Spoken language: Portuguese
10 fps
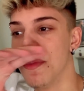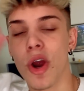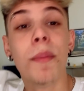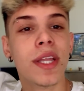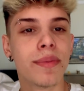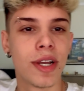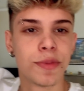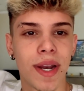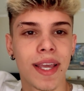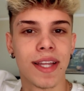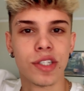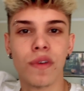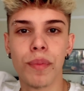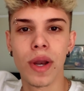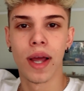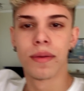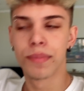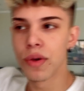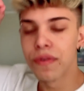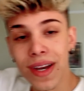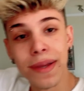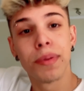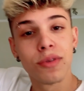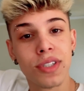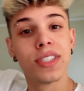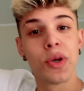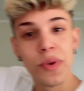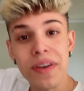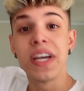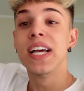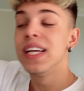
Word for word: Meu maior medo é pular de paraquedas, eu vou pular, porque eu falei pra vocês que eu ia